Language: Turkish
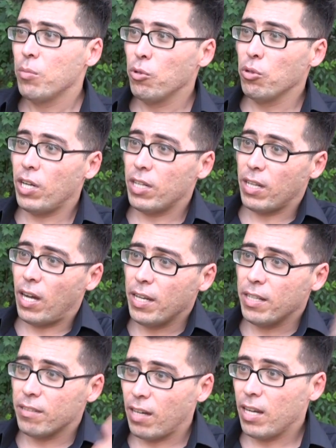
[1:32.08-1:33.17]
Bunlar da
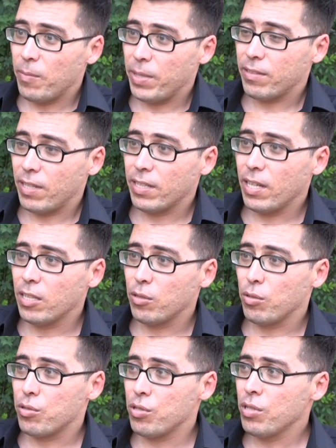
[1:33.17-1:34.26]
aynı talimetten
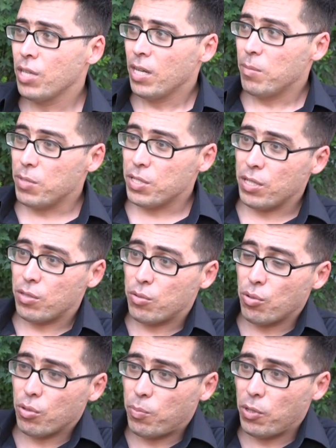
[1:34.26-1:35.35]
geldiği için bizi
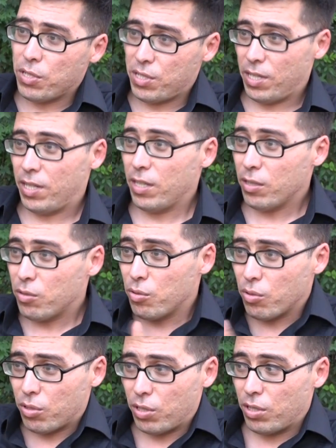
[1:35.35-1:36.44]
Türk polislerine,
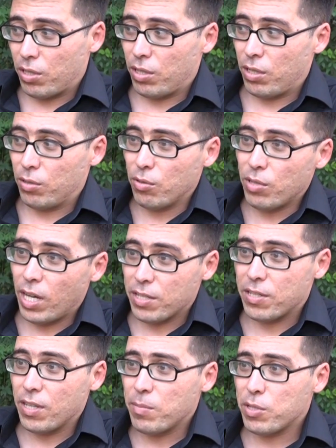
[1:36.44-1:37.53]
Türk e,
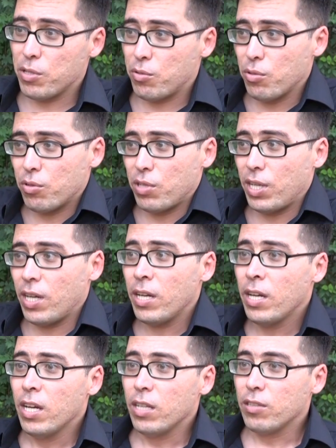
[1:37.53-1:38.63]
dünyasına, bizi Türkiye'ye
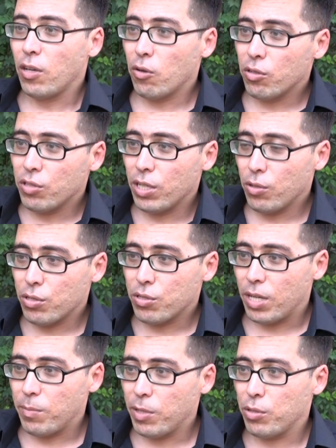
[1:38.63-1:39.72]
terör diye
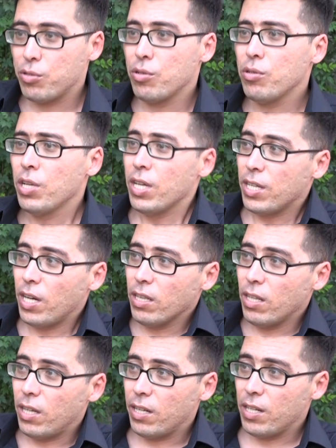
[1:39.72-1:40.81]
göstermek için
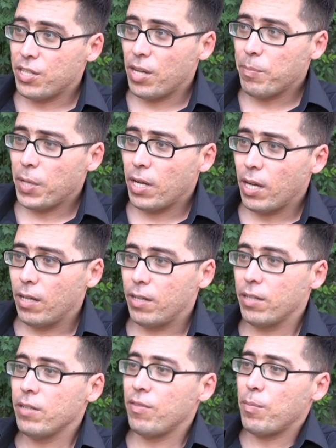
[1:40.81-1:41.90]
yanlarına cem
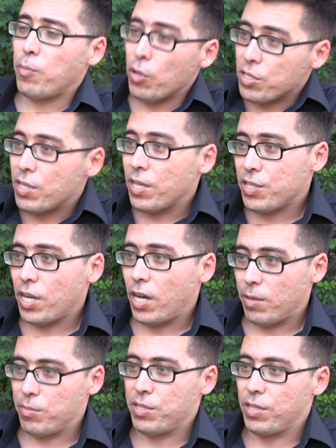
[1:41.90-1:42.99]
penalarını ve polisleri
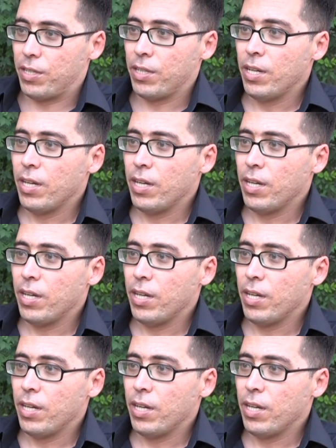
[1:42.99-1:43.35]
çağırmışlar.